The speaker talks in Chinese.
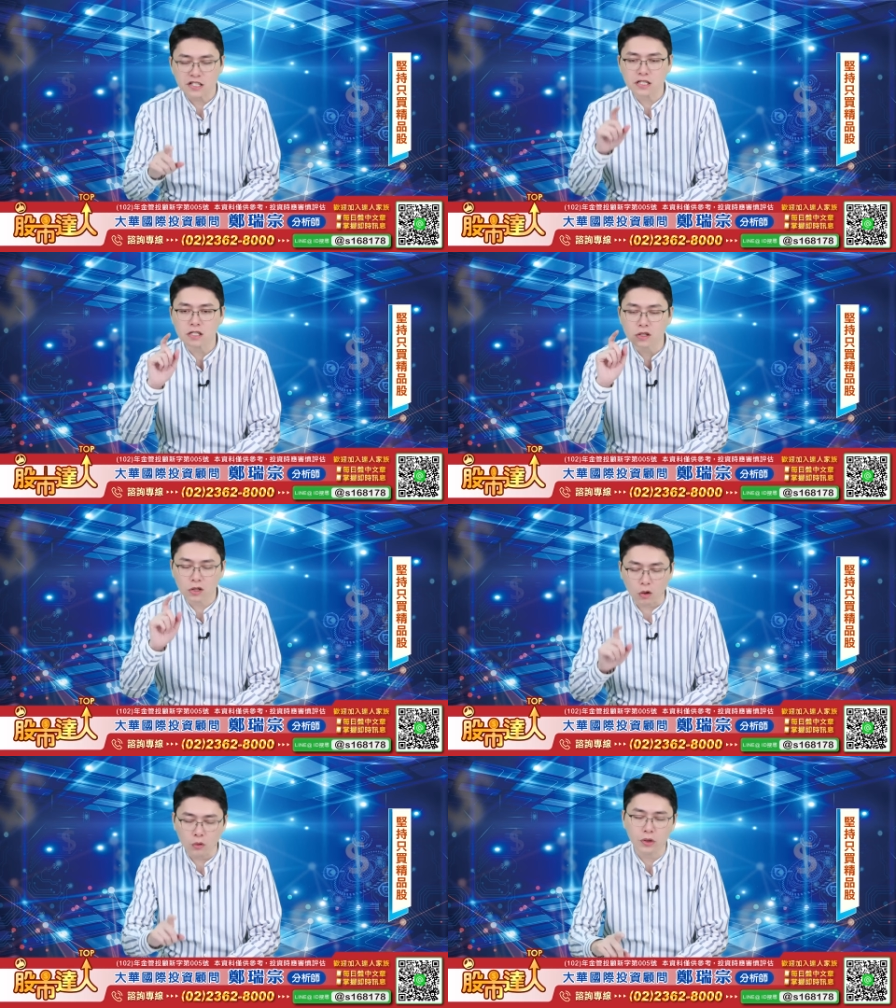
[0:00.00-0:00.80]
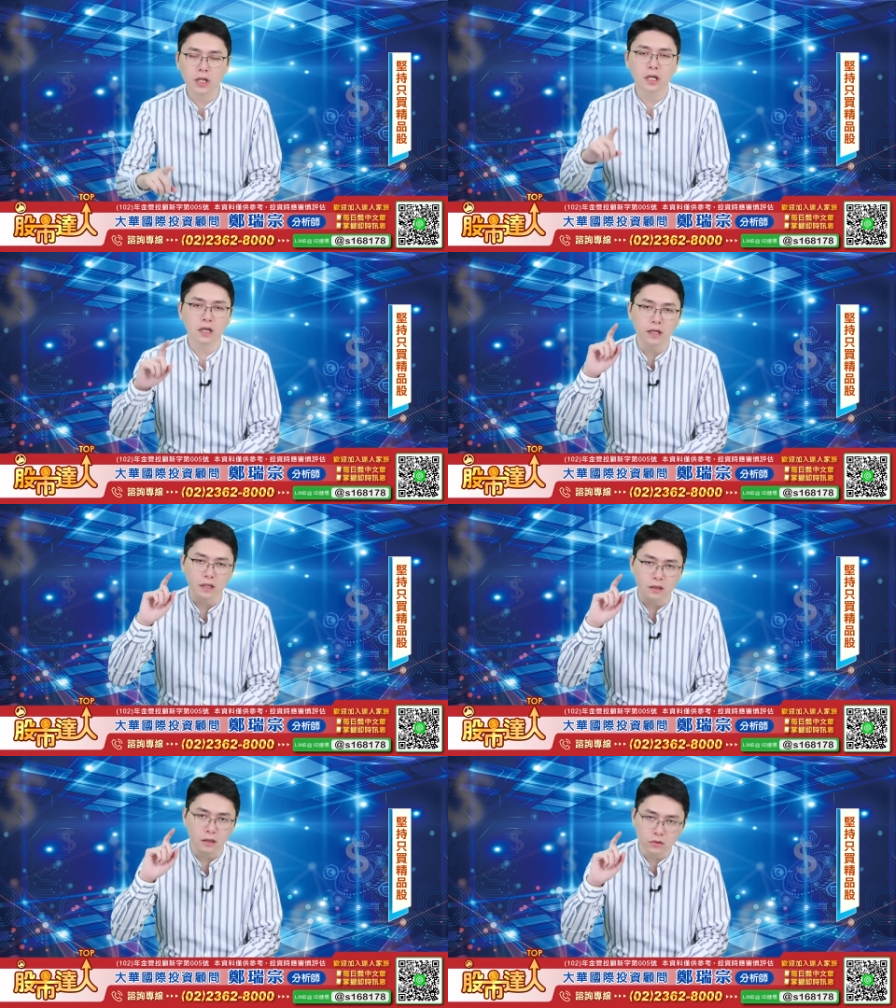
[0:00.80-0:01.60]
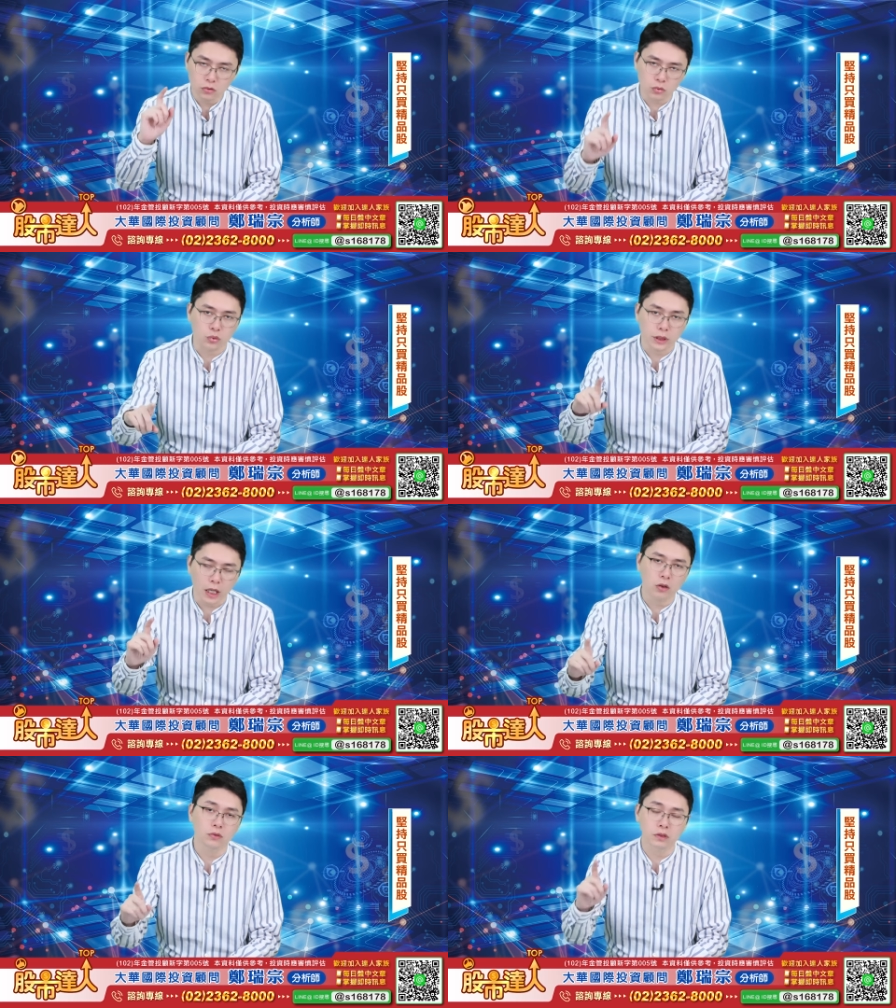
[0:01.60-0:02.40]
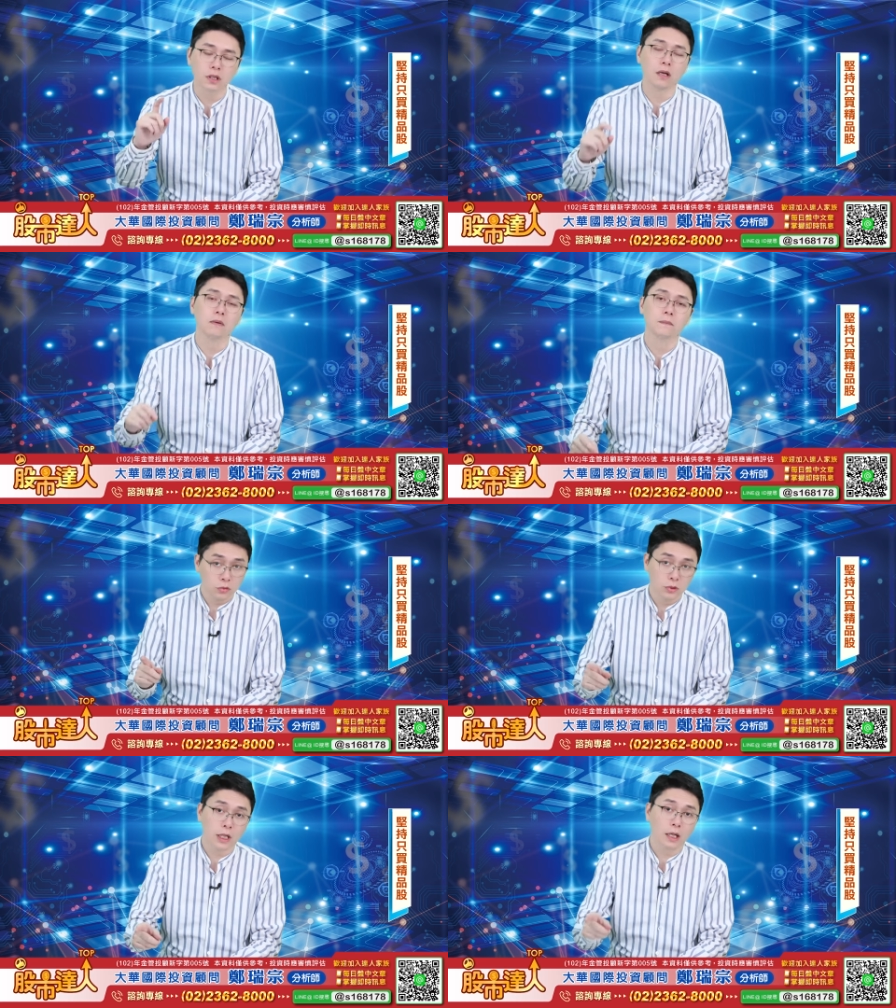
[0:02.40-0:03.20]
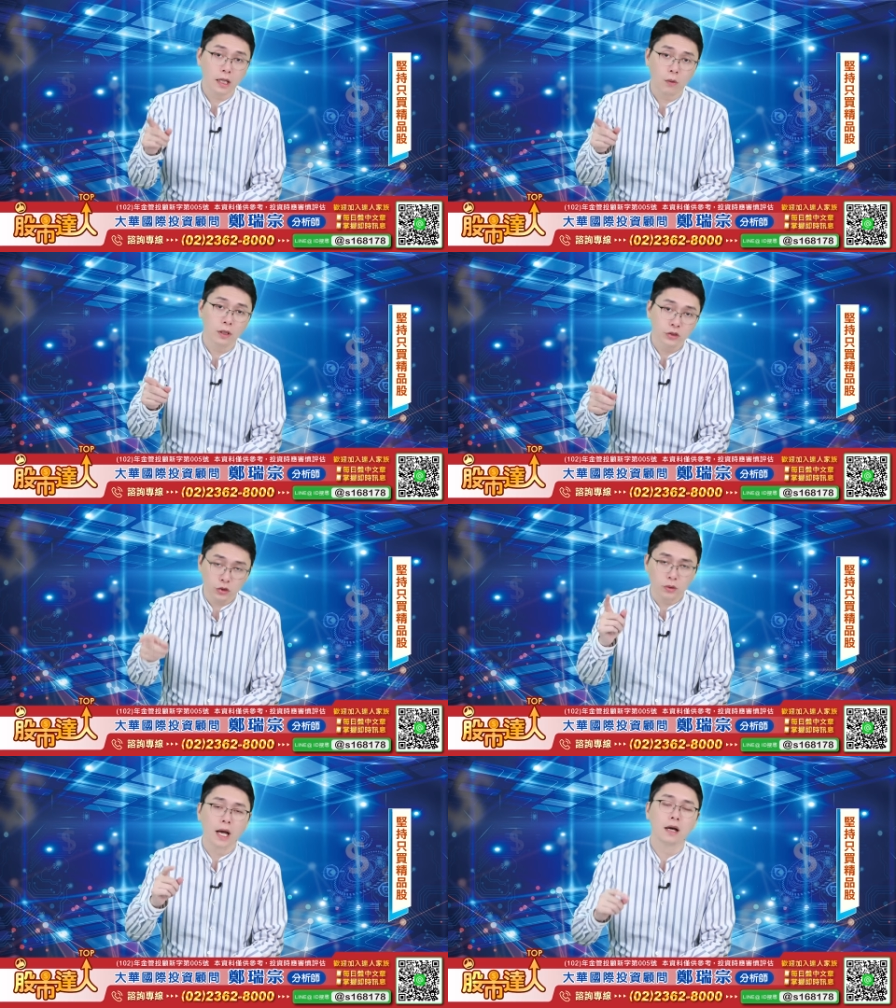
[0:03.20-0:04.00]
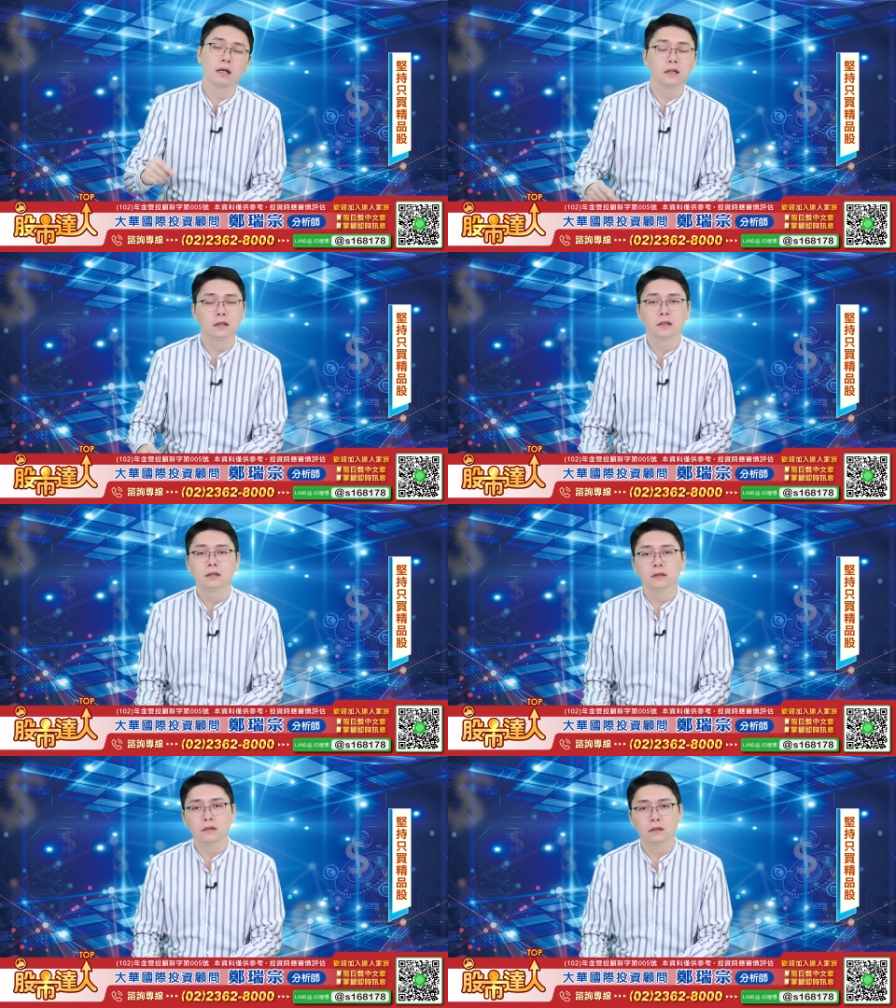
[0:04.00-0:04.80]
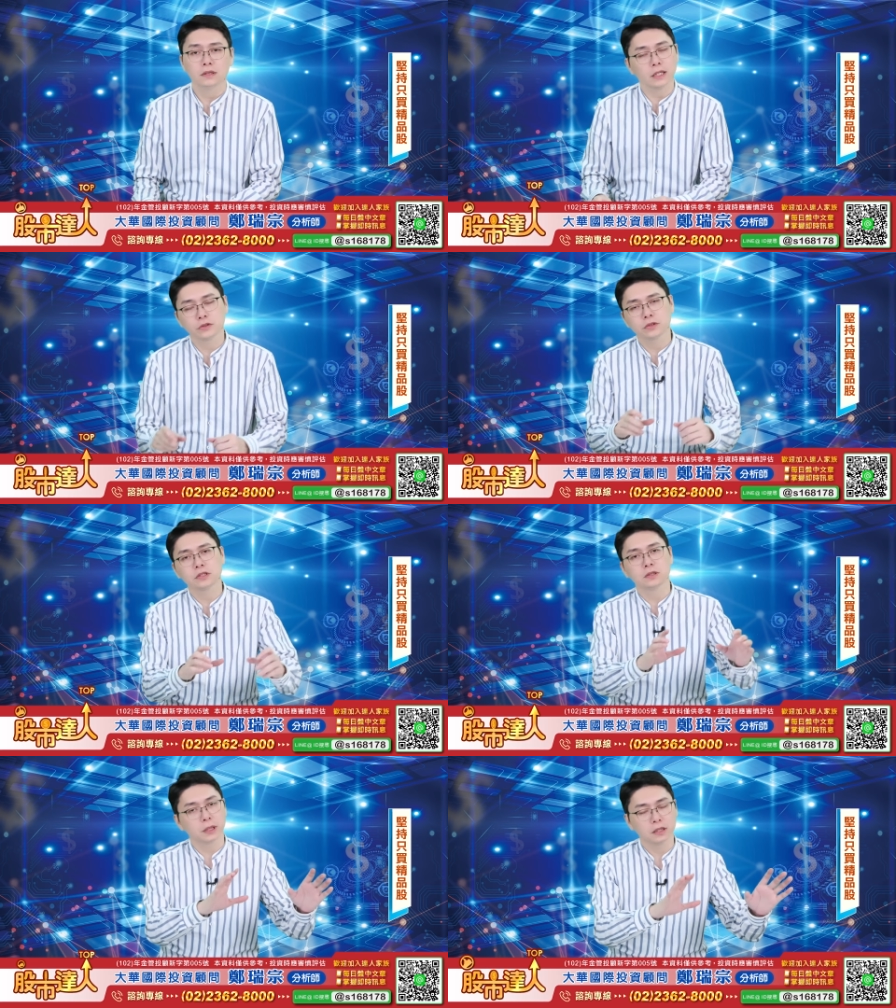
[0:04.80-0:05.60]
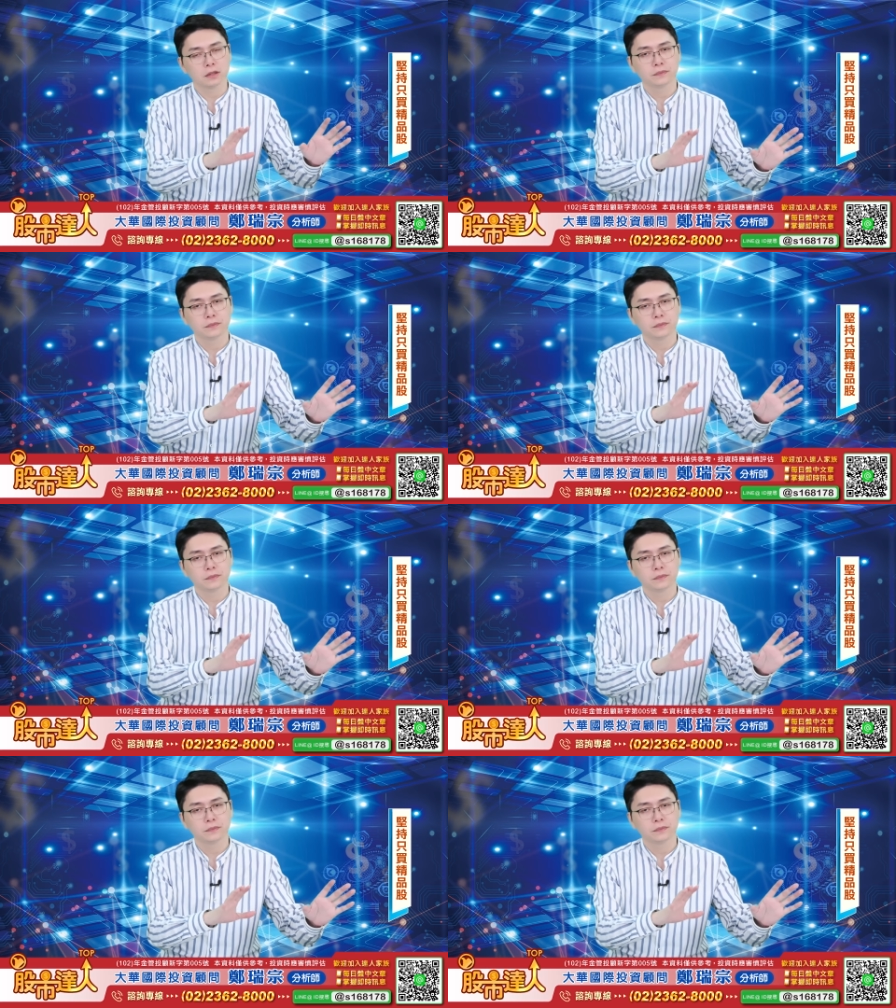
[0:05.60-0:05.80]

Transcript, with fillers: 系供应链的独家供应商，独家台湾就它，再来就是日本的。